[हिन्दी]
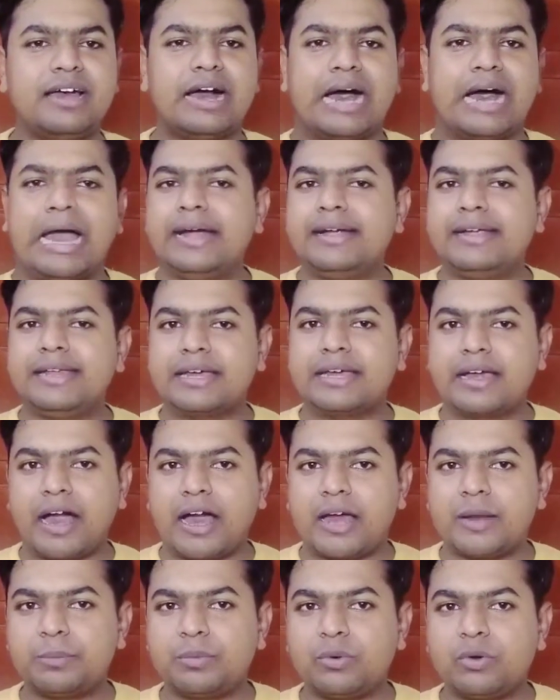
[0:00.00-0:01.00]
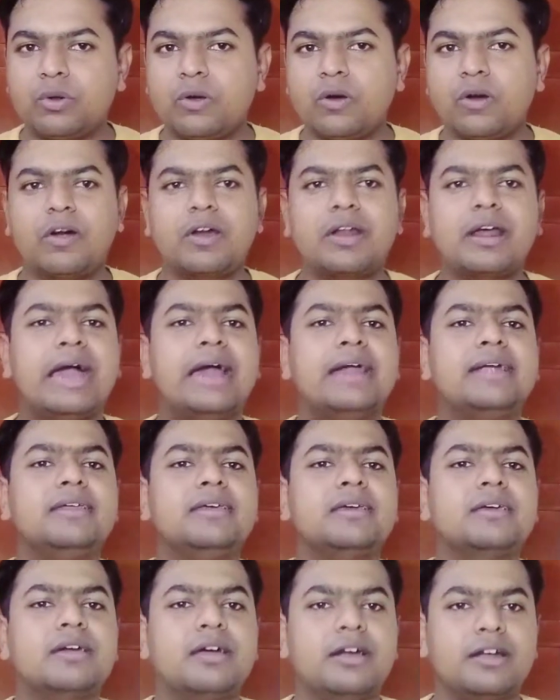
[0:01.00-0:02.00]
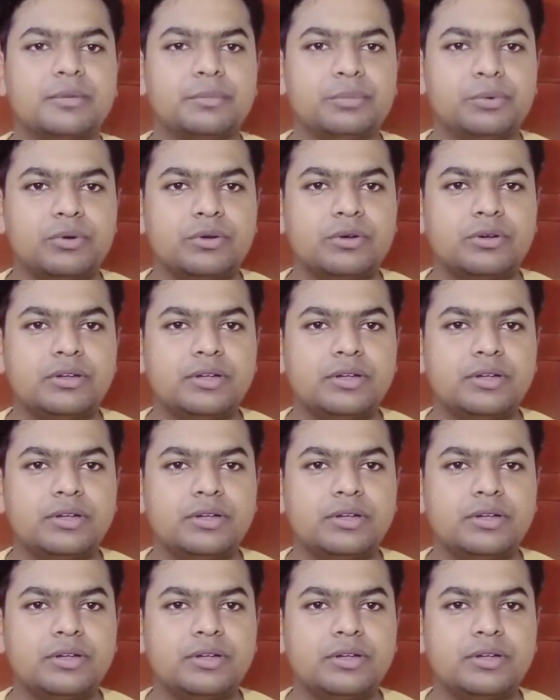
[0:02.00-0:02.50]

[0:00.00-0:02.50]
आईआईटी कानपुर और आईआईटी खड़गपुर